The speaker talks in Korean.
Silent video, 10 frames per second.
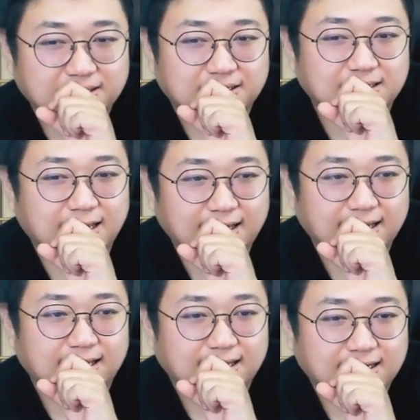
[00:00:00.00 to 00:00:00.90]

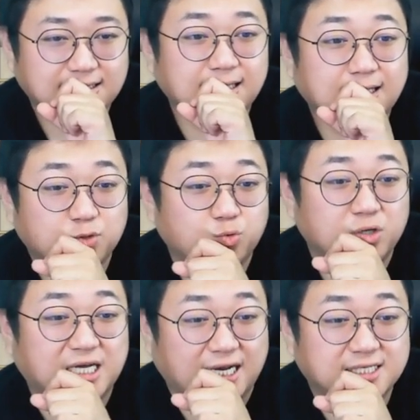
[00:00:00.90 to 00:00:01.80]
근데 그때 내가 또
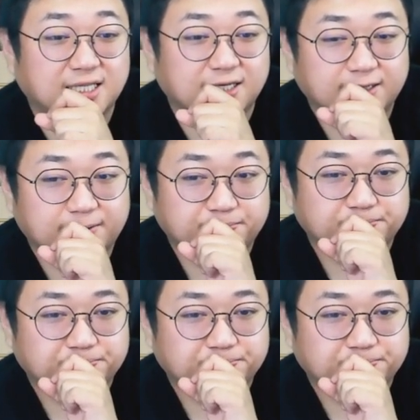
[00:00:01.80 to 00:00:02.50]
노래 잘했잖아